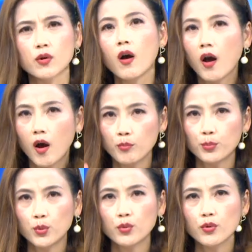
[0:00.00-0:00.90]
说，
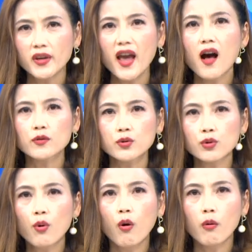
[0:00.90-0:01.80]
不要
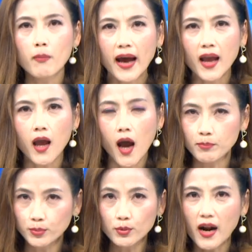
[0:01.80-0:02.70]
错卖啊，
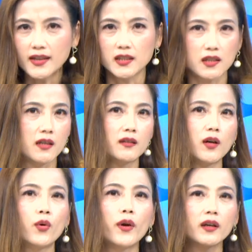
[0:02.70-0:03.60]
不然你真
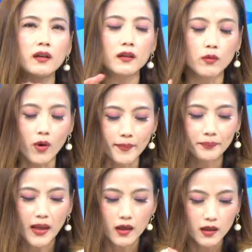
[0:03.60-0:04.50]
的会饿完。
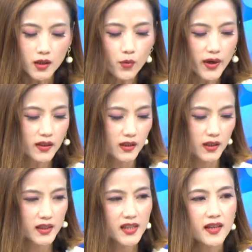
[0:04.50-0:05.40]
因为
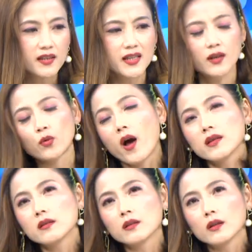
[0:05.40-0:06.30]
呢，现阶
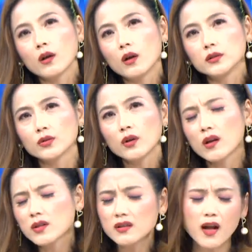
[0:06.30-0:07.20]
段，你说
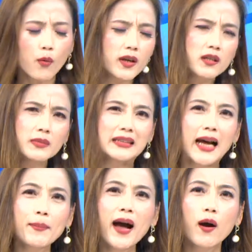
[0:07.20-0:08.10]
老师，那为什么
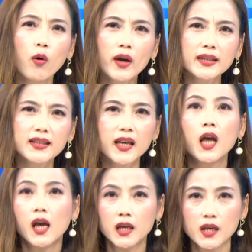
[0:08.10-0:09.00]
大盘会跌？
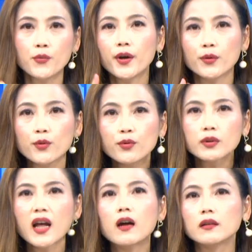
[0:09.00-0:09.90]
因为遇
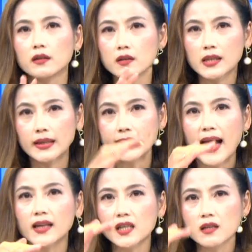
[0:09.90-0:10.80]
到了这个
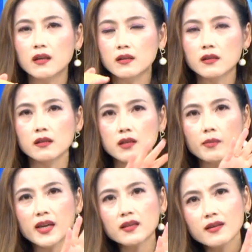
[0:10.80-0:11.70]
压力测试，
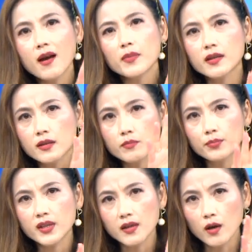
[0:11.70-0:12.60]
这边上面是
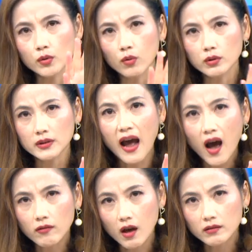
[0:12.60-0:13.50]
比较多
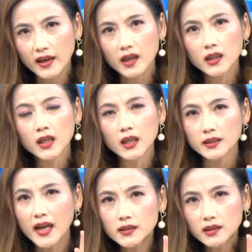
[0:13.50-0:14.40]
套牢量，
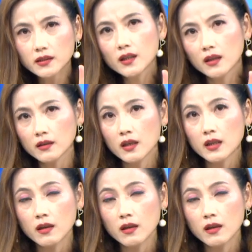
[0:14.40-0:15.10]
但是呢，